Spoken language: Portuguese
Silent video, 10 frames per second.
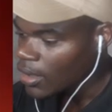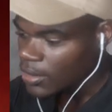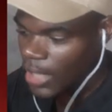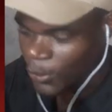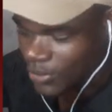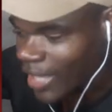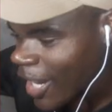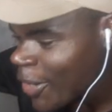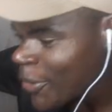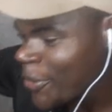Não,
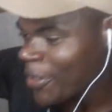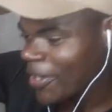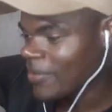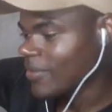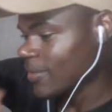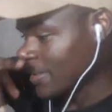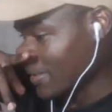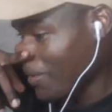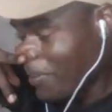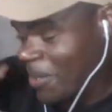da hora.
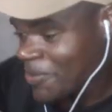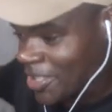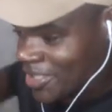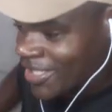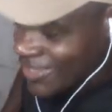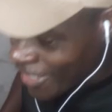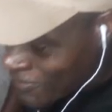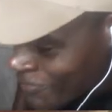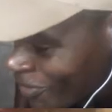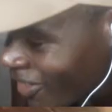Para as pessoas que
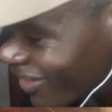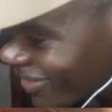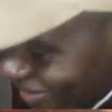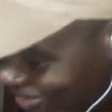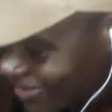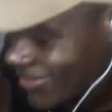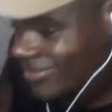estavam aí,